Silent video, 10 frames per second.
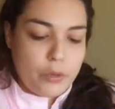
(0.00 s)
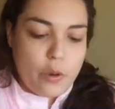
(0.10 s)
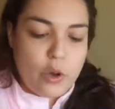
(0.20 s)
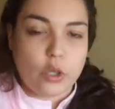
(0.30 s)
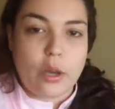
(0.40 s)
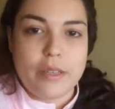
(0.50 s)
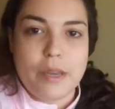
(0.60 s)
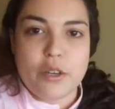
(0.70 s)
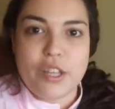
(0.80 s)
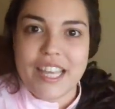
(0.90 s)
probado
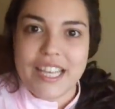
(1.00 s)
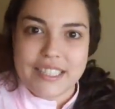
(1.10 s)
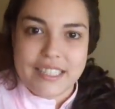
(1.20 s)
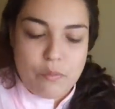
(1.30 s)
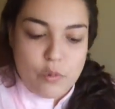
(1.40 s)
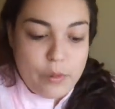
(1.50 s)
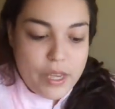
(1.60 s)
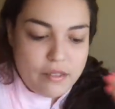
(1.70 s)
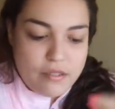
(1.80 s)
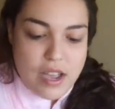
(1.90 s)
todavía, pero dicen que están muy
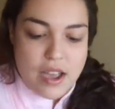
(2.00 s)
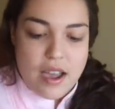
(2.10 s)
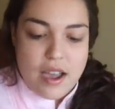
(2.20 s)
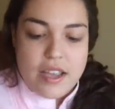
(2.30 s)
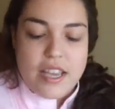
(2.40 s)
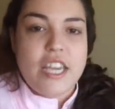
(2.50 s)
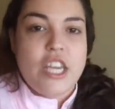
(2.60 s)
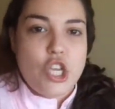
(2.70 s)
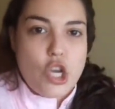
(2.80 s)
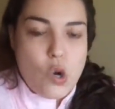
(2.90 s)
bien
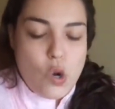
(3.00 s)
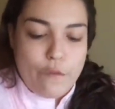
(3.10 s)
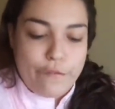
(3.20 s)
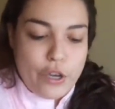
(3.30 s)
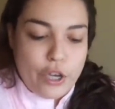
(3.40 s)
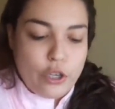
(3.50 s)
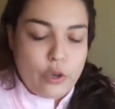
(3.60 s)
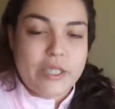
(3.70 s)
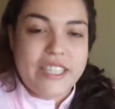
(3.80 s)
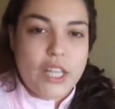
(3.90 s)
y yo confío en
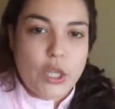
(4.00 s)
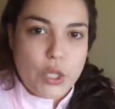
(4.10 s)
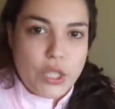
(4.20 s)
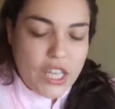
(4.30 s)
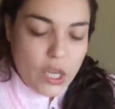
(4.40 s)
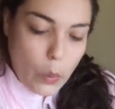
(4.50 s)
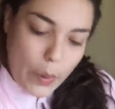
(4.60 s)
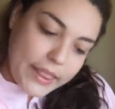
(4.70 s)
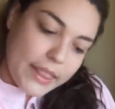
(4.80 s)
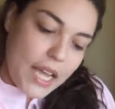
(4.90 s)
ello. Cuestan
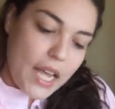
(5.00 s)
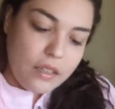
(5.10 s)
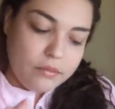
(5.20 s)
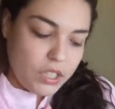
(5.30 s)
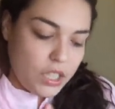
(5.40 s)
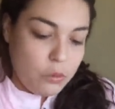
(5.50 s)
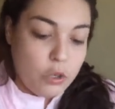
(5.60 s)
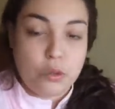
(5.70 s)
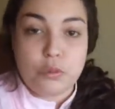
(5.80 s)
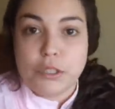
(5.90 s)
2,50 y
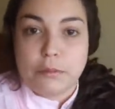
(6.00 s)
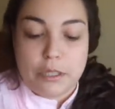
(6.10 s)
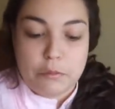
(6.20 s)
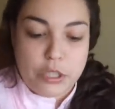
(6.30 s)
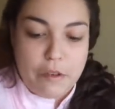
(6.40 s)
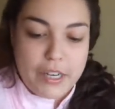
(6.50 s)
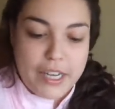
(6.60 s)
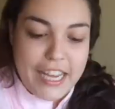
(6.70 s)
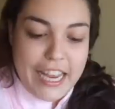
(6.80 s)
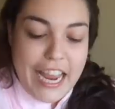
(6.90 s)
bueno, pues veremos a
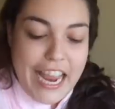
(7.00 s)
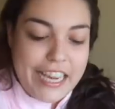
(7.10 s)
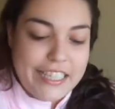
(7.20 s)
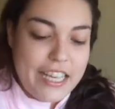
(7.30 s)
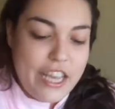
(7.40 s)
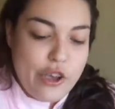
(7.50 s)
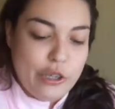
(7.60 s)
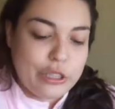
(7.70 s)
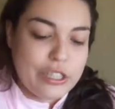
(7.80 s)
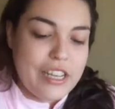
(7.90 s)
ver qué, qué, es de
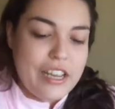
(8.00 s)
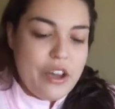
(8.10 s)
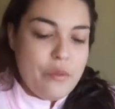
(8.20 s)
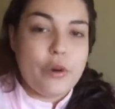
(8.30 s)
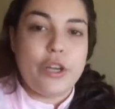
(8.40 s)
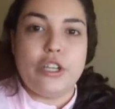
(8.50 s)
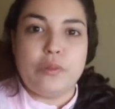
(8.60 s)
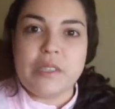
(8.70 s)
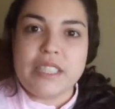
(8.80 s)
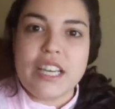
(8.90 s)
ellos. Bueno, y
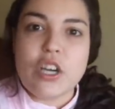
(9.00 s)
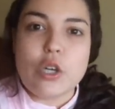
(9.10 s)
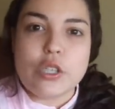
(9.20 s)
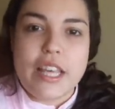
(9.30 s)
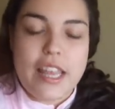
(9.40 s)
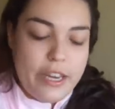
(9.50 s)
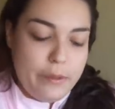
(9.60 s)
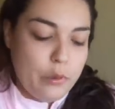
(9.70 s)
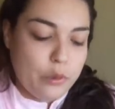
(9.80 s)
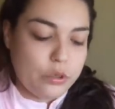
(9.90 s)
después tengo los de
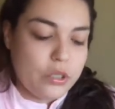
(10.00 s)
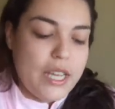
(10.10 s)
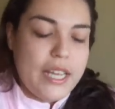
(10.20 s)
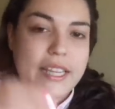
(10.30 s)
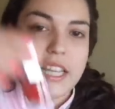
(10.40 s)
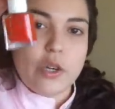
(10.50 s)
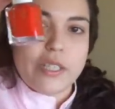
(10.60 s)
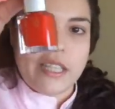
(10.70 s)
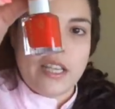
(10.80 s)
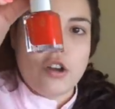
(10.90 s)
Deli Plus.
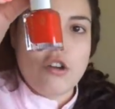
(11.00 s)
Tengo este